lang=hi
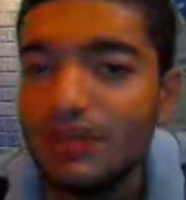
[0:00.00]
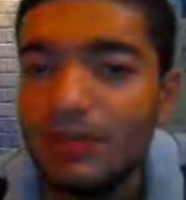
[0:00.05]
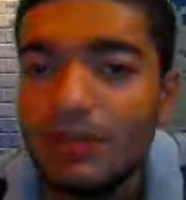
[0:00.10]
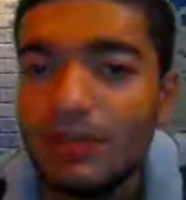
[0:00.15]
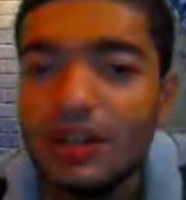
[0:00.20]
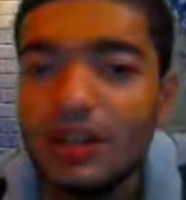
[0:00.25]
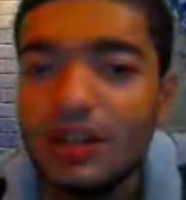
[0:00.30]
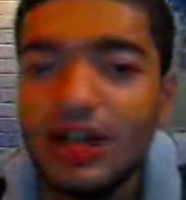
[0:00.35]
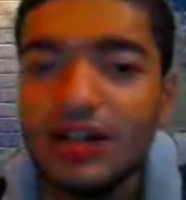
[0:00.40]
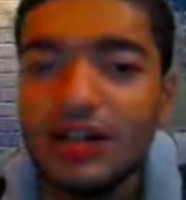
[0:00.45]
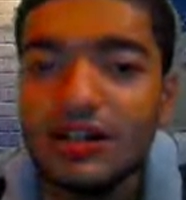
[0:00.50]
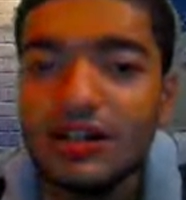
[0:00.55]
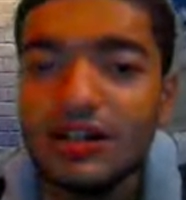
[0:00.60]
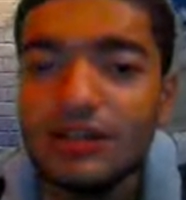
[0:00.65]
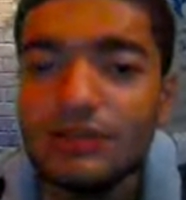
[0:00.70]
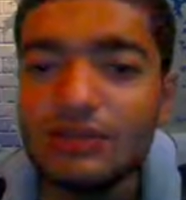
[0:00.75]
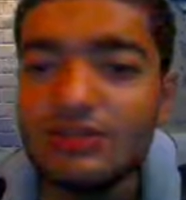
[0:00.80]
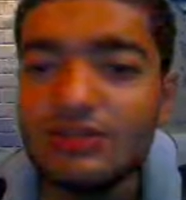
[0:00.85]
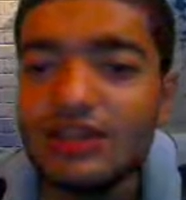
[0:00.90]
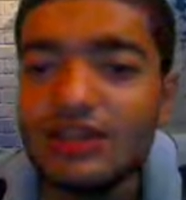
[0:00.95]
भैया
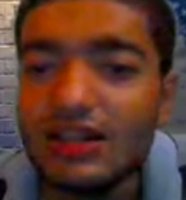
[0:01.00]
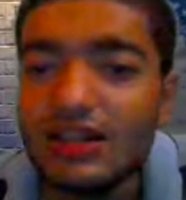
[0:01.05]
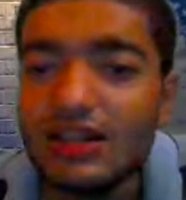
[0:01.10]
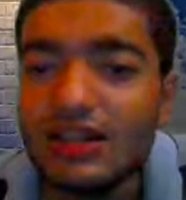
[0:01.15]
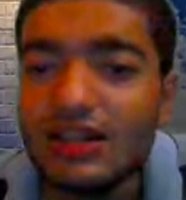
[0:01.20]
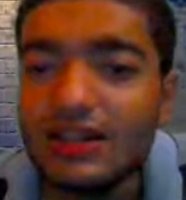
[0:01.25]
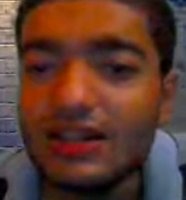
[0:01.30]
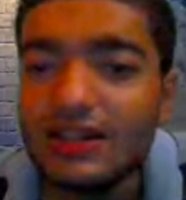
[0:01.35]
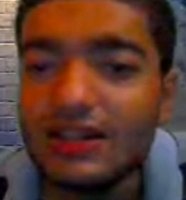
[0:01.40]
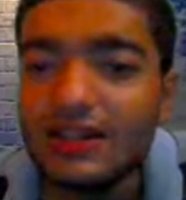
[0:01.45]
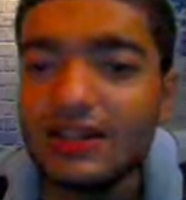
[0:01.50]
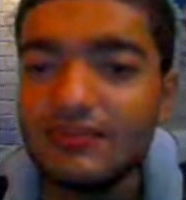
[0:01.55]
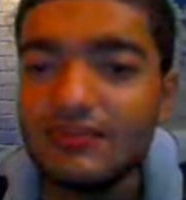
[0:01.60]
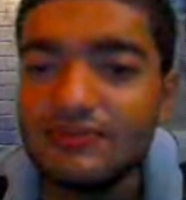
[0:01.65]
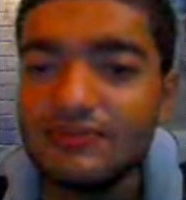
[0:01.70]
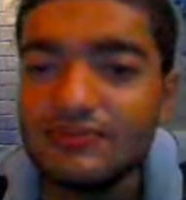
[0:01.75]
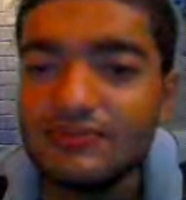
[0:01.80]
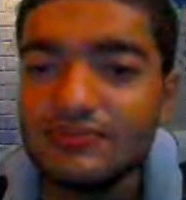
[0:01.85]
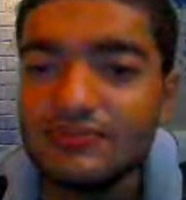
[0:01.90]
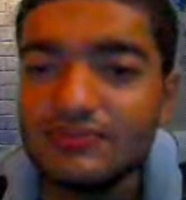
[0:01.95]
अगर तो इधर जाता है
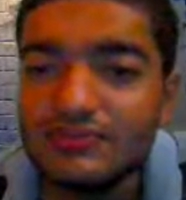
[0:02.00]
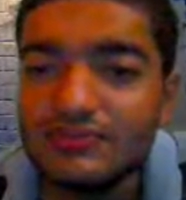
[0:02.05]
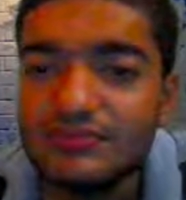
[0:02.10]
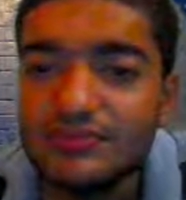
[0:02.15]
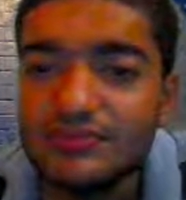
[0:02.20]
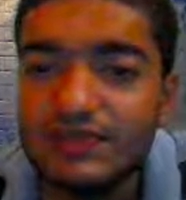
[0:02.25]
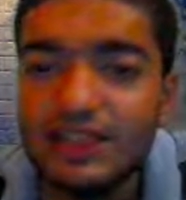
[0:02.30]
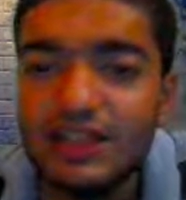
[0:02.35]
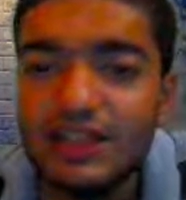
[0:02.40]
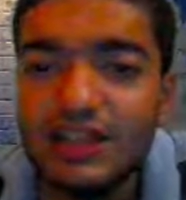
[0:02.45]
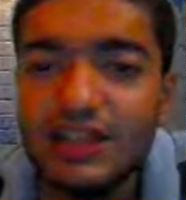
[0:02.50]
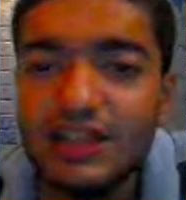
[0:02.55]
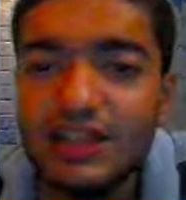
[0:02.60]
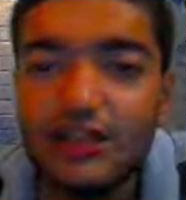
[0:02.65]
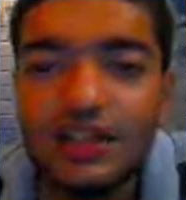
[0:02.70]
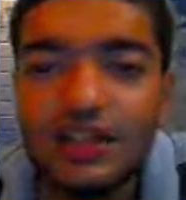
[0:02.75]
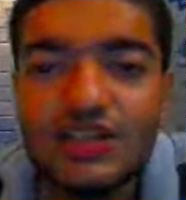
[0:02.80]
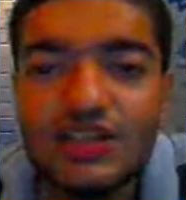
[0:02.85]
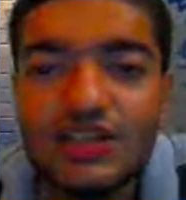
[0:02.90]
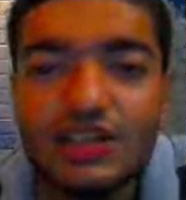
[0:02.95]
सही है
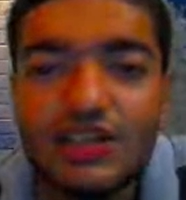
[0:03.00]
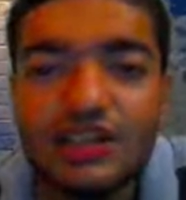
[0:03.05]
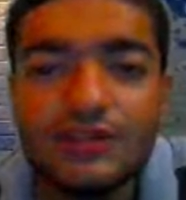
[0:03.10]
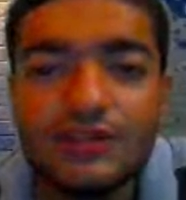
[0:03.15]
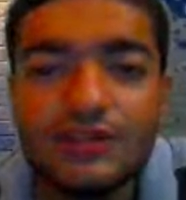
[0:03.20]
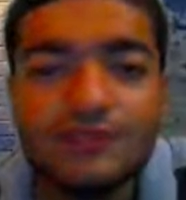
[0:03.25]
रुका चेट